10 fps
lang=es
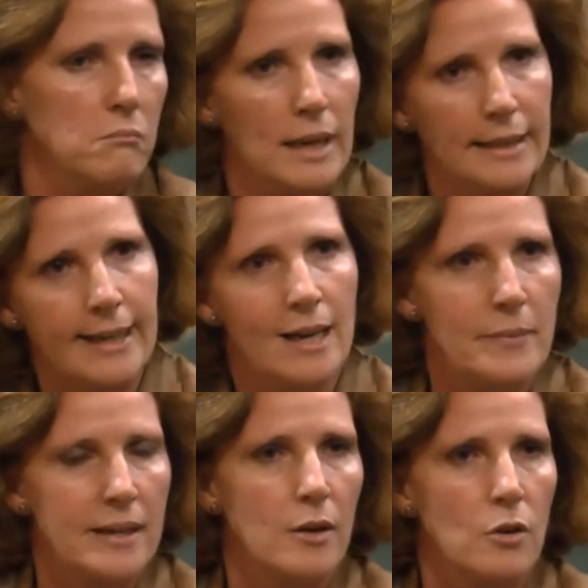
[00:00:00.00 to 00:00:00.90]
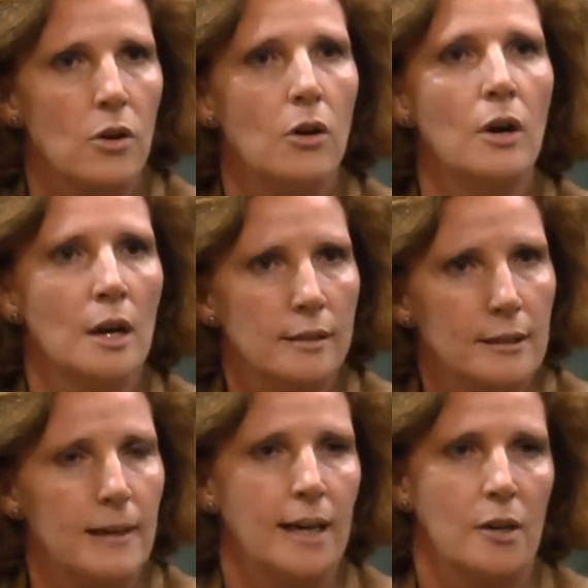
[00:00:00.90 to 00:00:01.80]
valdría la pena o no
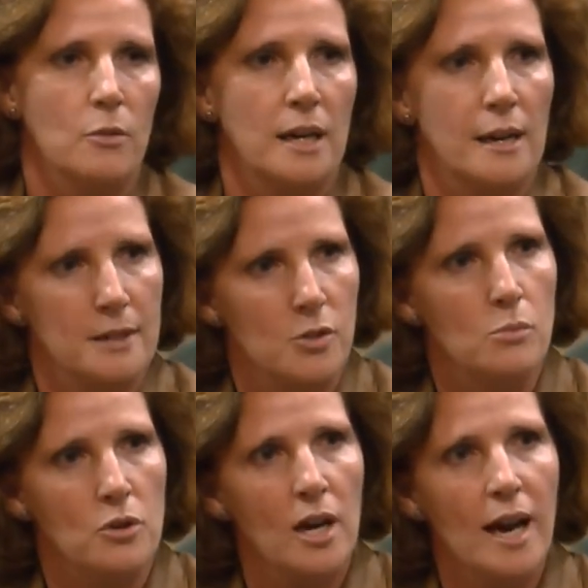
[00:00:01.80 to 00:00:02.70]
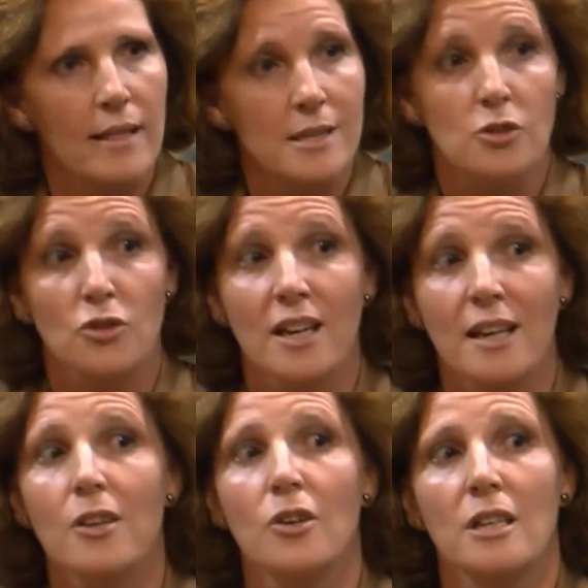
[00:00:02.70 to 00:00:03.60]
trabajar con variables subrogadas, todo
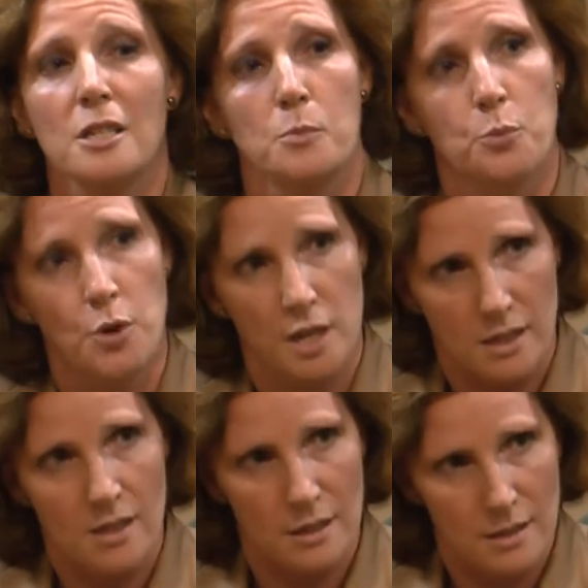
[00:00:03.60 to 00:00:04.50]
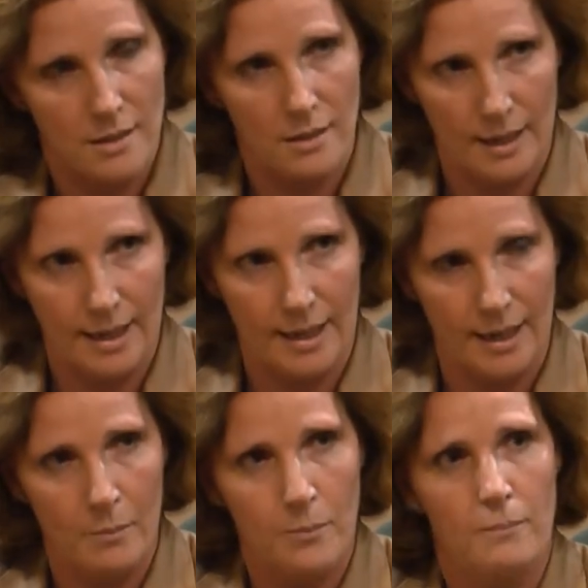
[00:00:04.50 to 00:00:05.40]
aquello que después en
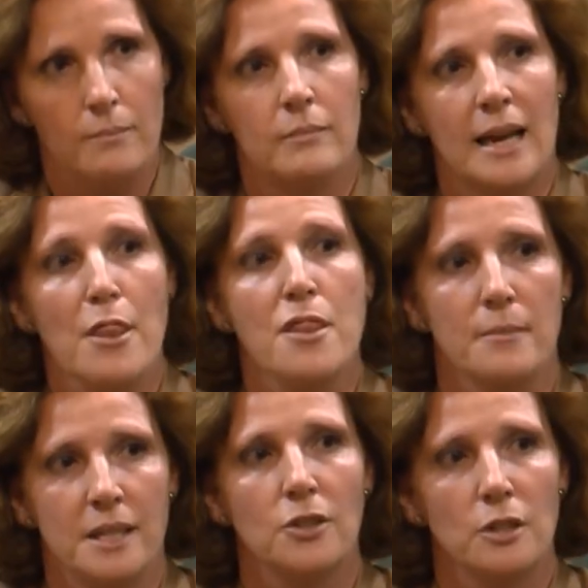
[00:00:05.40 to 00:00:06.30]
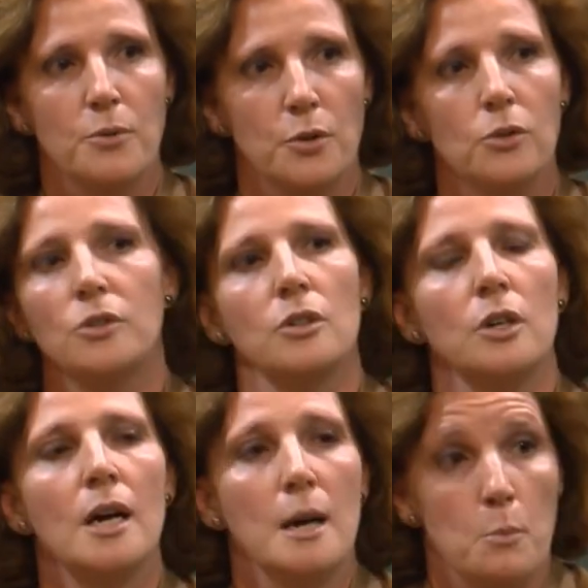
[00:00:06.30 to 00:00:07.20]
el lanzamiento del producto
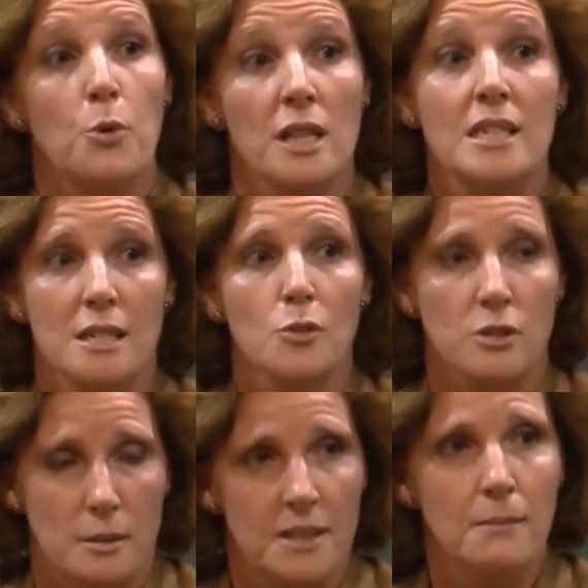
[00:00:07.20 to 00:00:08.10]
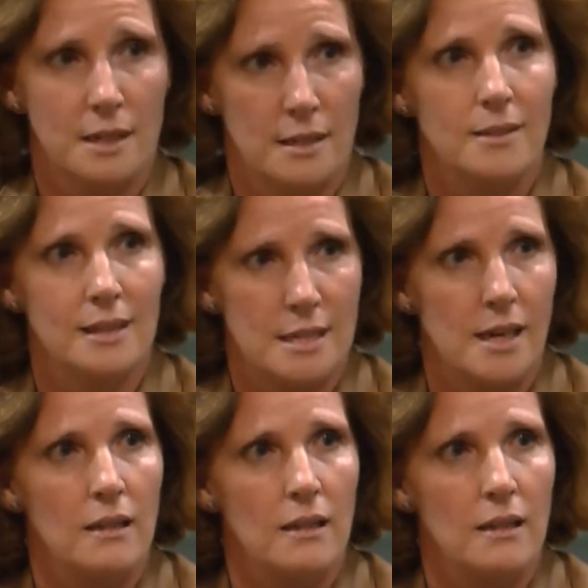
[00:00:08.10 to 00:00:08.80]
puede ser susceptible de ser